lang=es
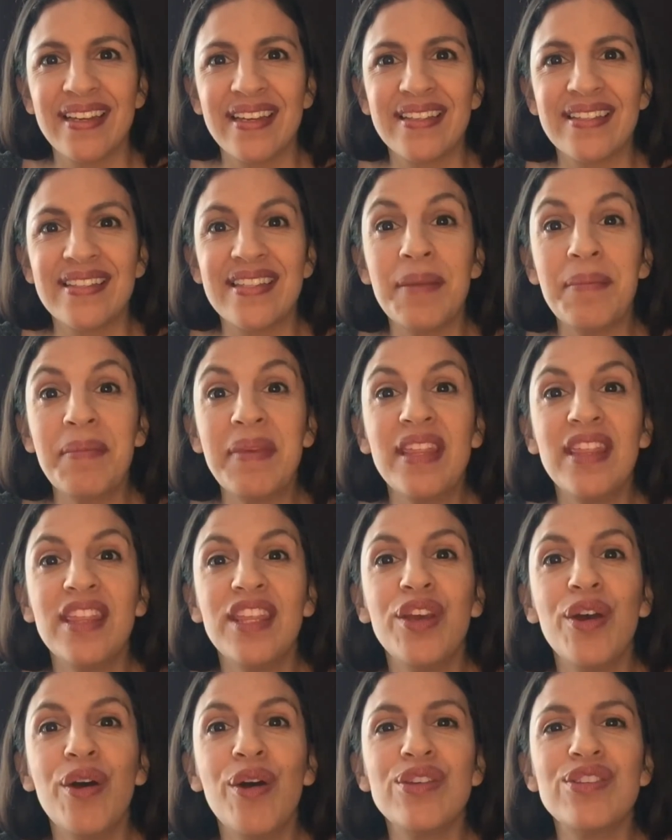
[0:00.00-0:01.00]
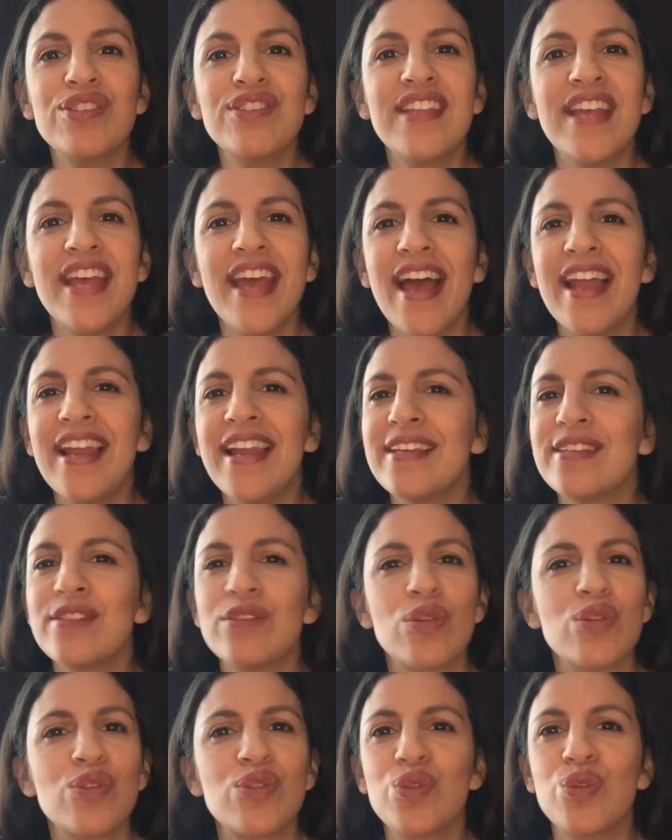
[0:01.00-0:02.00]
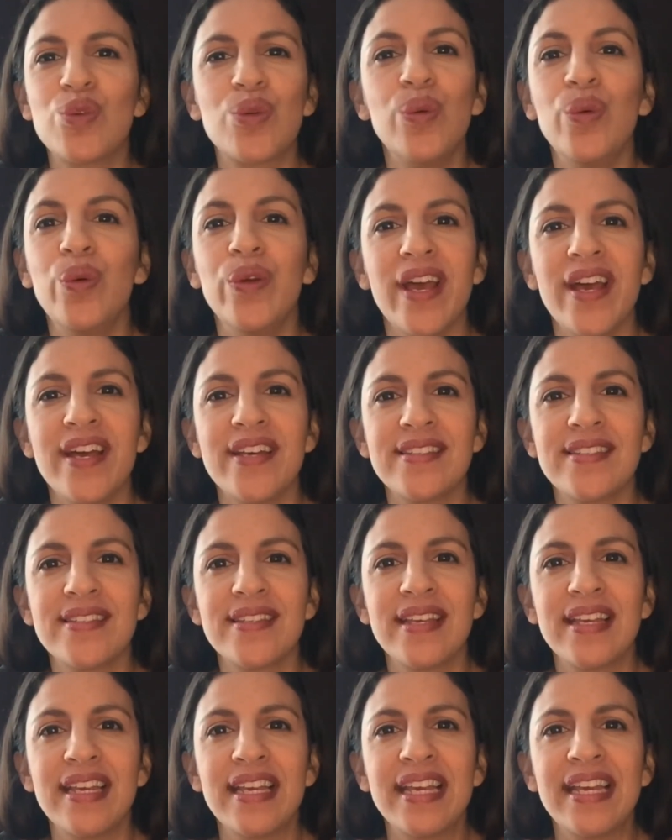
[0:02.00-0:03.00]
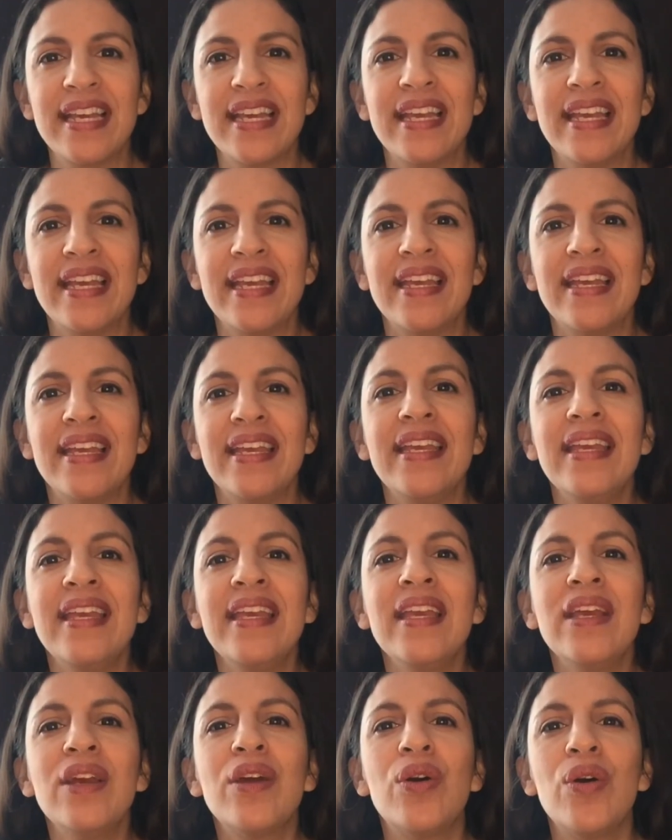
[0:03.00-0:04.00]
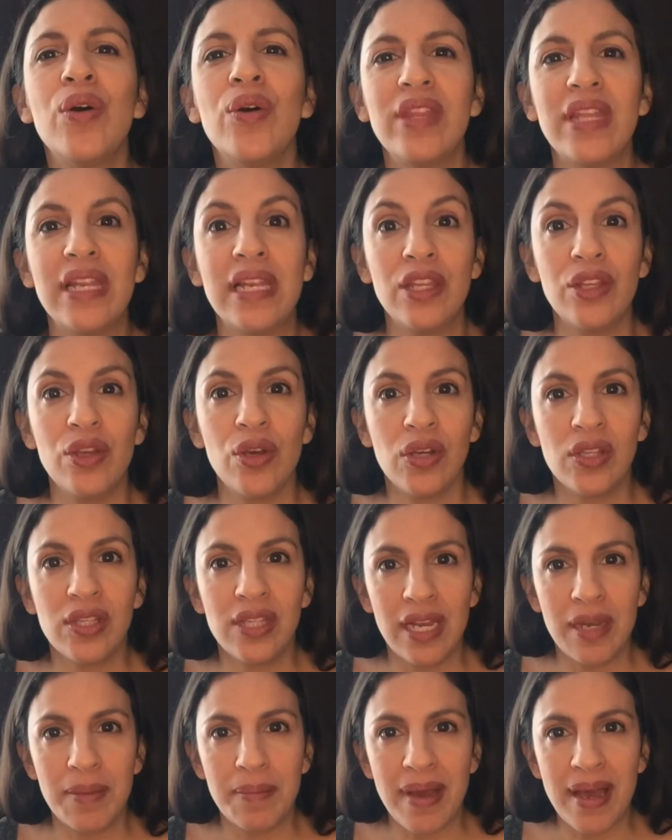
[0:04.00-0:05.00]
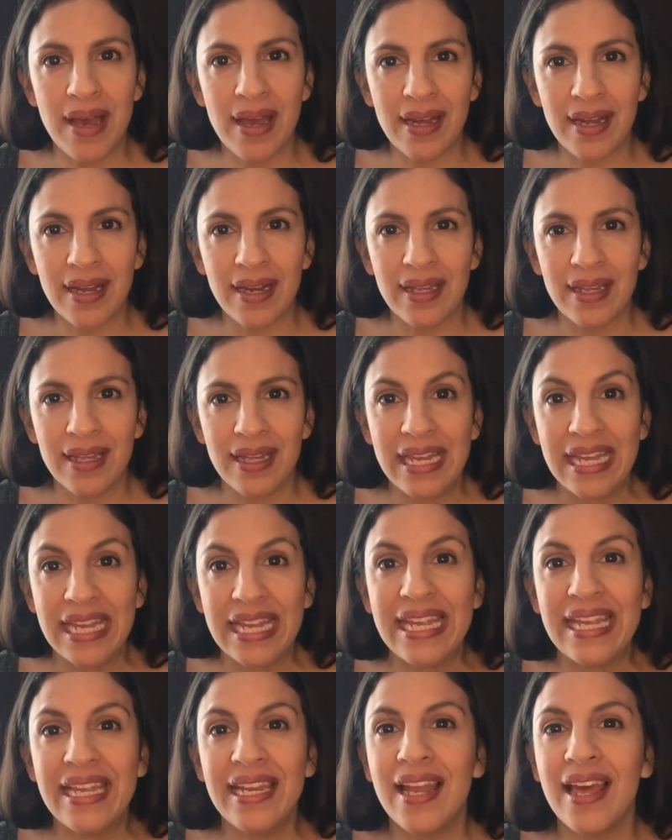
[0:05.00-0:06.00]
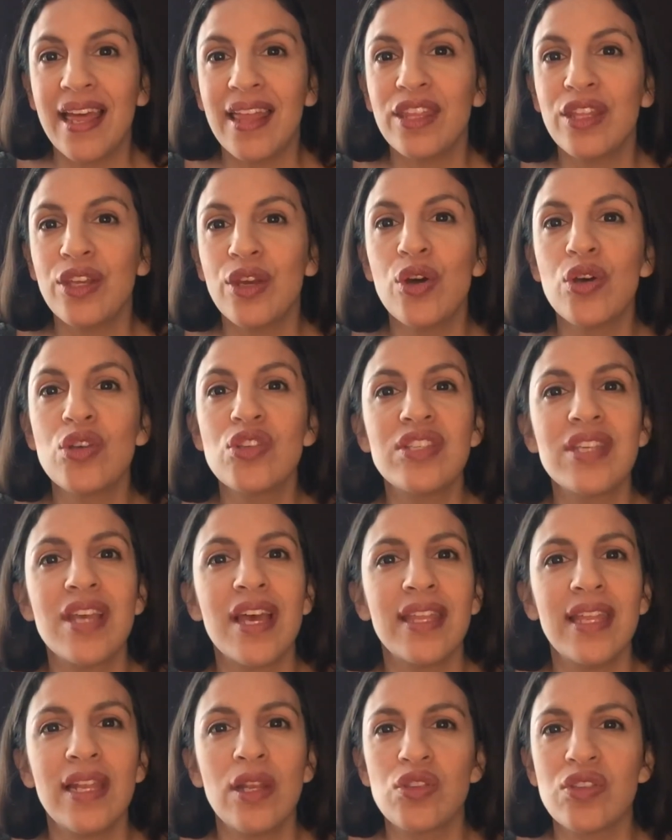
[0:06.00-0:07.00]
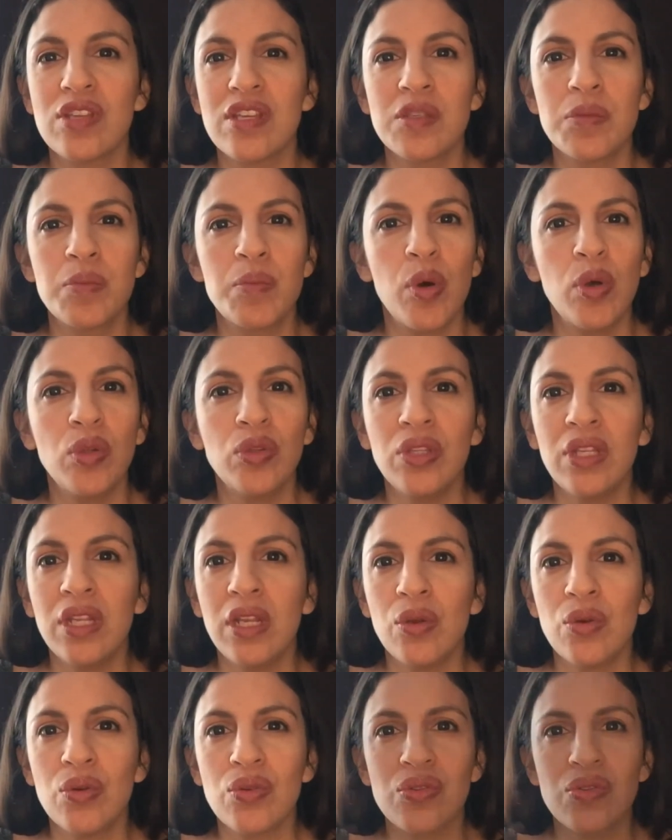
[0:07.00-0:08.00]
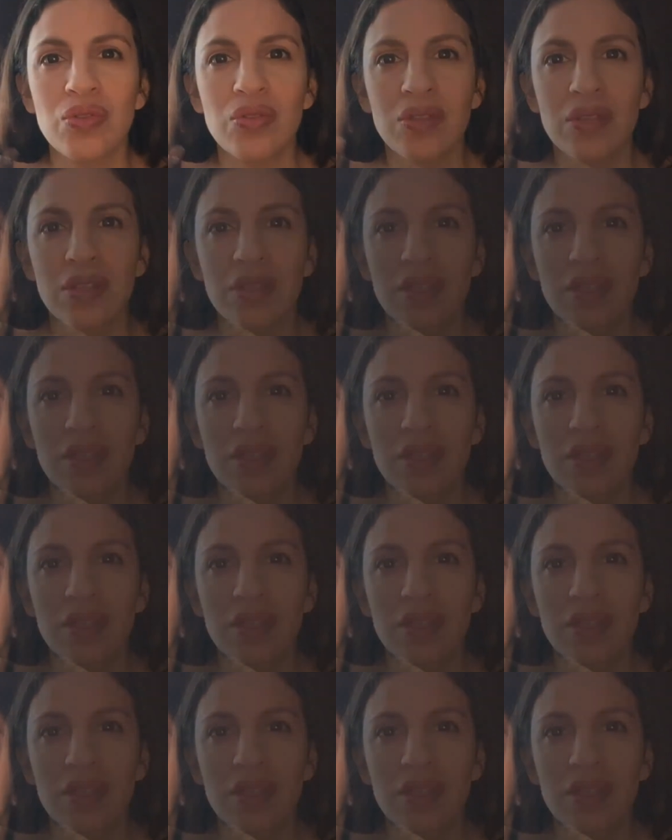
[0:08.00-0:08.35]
semidios de alas oscuras, hijo del dios del mar, y la diosa de los espóndilus.